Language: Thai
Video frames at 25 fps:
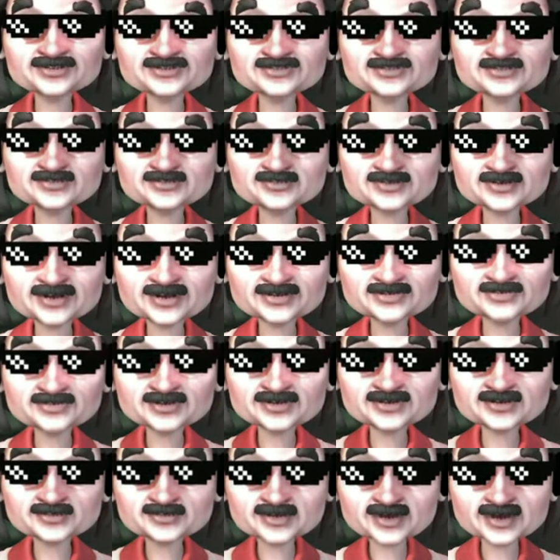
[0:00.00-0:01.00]
ฟรีเกมนี้จ
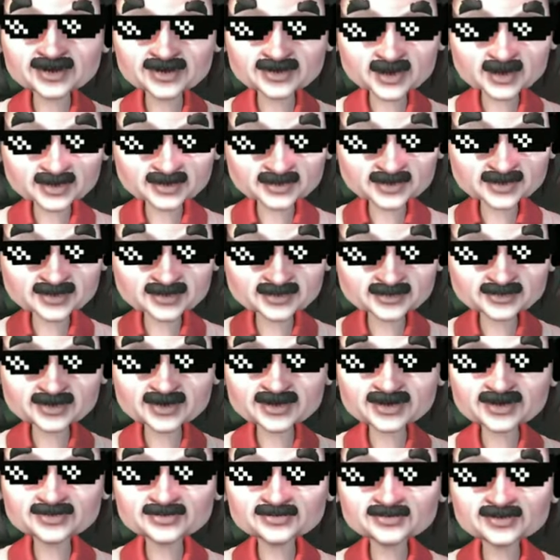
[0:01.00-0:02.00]
บก็ขออนุญาตไปแล้ว
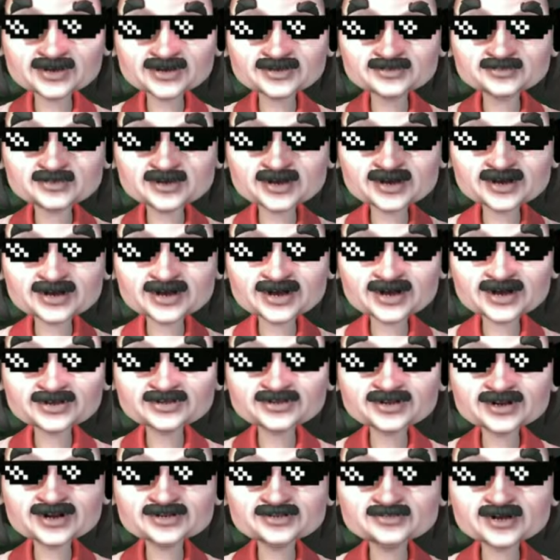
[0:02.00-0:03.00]
ทุกคนกำไรแล้วเจอ
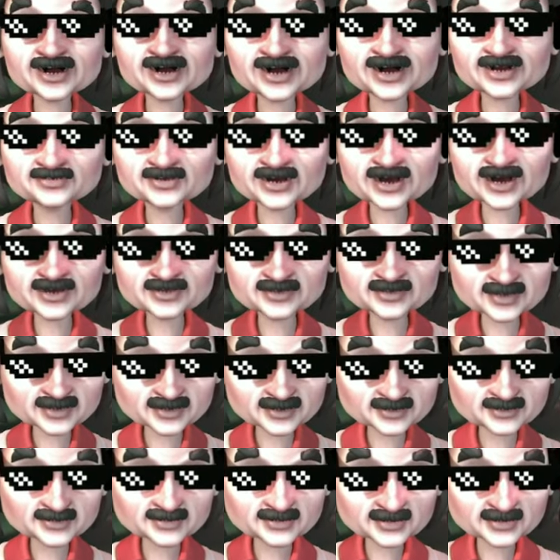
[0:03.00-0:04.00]
กันใหม่คลิปหน้าไปแล้ว
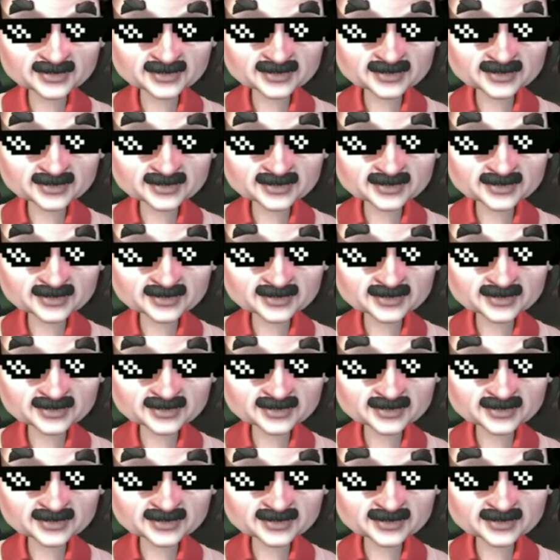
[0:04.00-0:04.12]
บ๊ายบา